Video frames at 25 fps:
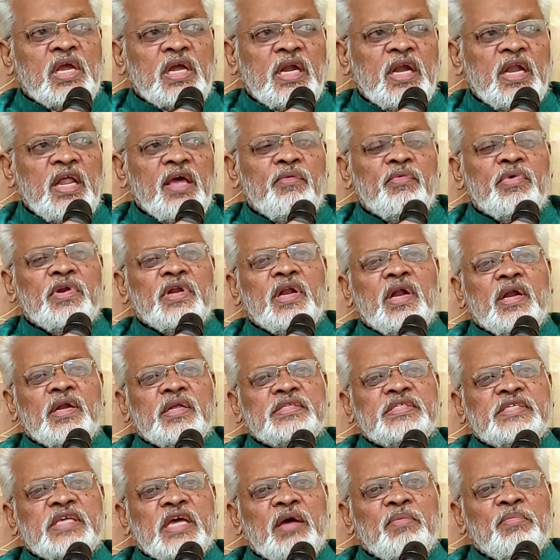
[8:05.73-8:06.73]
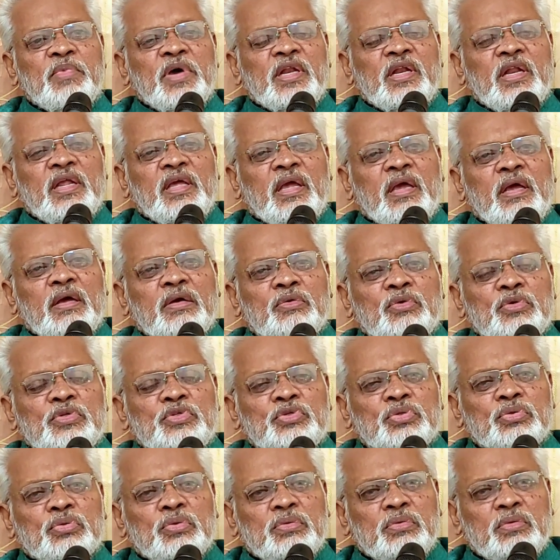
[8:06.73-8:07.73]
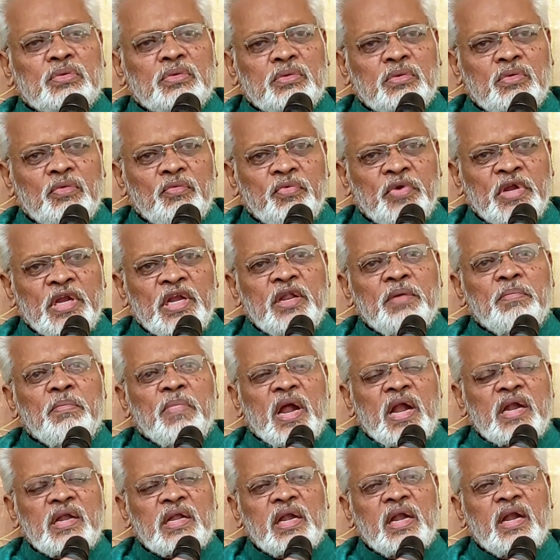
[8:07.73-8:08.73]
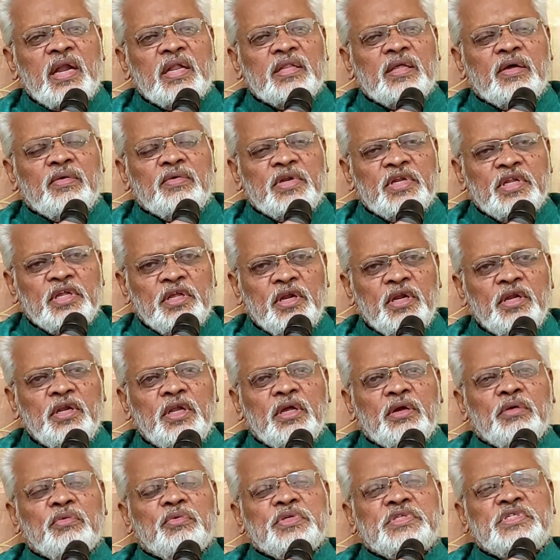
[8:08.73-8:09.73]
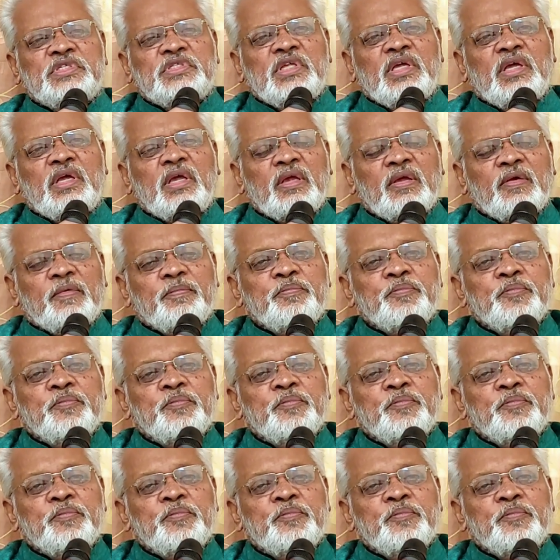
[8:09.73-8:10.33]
ఇక్కడే ఉన్నాడు సామాన్య కొంచెం వెళ్ళి మాట్లాడదామని ఇంటికి వస్తే